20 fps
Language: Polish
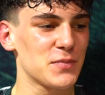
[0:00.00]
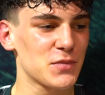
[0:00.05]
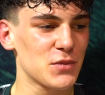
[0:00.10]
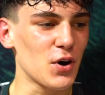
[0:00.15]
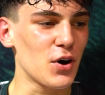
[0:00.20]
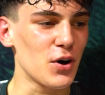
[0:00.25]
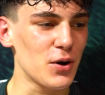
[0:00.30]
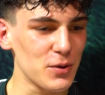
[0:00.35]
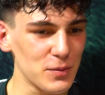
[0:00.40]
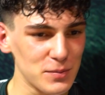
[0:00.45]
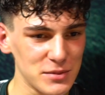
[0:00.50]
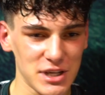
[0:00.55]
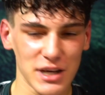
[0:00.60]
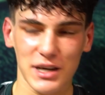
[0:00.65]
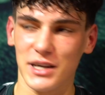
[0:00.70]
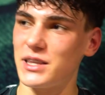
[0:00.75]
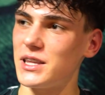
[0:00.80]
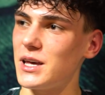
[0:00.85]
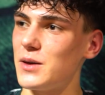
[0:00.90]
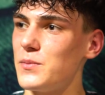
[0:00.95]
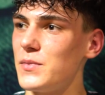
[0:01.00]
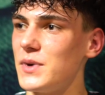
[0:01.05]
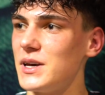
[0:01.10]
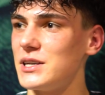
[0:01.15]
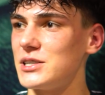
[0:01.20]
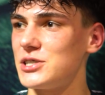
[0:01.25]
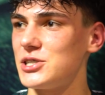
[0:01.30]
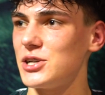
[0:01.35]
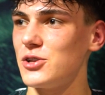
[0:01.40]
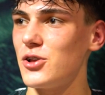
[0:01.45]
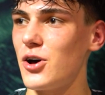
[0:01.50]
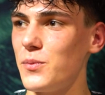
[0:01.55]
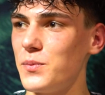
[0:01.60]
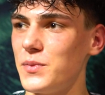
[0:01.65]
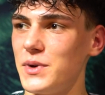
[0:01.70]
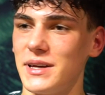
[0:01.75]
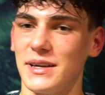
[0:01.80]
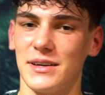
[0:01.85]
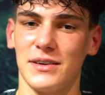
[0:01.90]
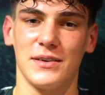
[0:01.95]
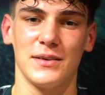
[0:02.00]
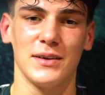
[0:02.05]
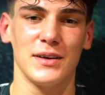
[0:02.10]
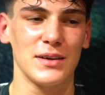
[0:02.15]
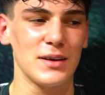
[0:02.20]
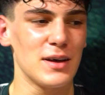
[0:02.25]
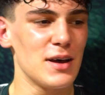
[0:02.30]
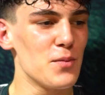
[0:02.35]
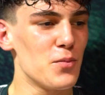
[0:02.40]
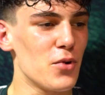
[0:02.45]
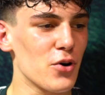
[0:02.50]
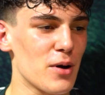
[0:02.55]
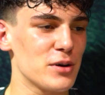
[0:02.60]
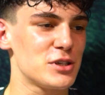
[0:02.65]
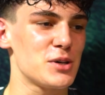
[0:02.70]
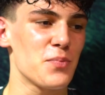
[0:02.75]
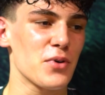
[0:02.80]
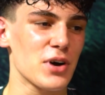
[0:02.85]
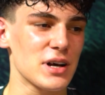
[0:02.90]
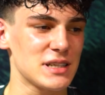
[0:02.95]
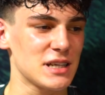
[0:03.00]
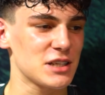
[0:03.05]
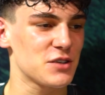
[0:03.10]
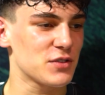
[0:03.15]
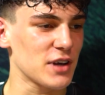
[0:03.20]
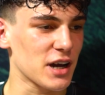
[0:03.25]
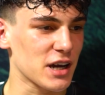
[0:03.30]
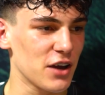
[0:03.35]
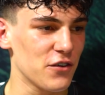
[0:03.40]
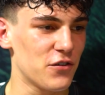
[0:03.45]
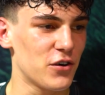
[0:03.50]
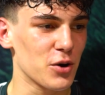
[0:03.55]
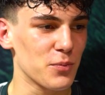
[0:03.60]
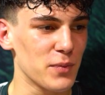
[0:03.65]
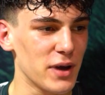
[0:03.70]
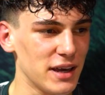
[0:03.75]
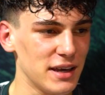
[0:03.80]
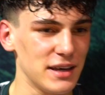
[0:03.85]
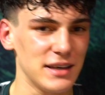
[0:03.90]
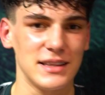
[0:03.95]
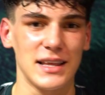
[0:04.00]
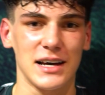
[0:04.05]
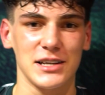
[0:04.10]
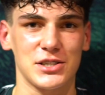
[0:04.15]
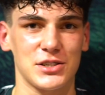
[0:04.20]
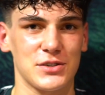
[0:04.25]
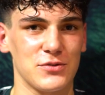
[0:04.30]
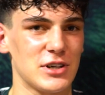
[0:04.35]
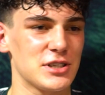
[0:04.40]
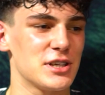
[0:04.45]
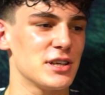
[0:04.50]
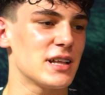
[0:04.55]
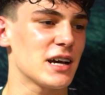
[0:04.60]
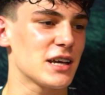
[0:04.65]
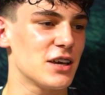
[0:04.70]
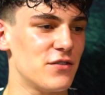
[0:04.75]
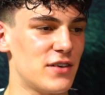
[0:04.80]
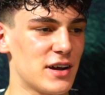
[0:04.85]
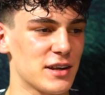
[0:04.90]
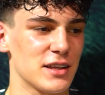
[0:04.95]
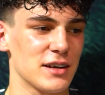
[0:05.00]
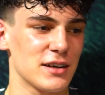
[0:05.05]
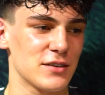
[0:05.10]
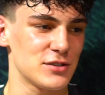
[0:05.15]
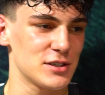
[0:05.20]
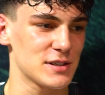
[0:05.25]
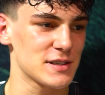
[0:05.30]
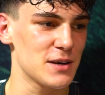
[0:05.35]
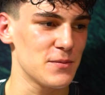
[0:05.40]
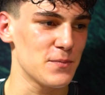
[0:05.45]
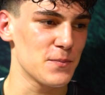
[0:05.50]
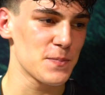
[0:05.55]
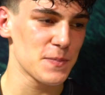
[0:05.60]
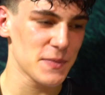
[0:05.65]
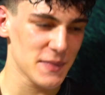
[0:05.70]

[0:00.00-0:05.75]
To dzięki tym czynom mogłem się pokazać w takiej formie i dać właśnie taki werdykt wszystkim.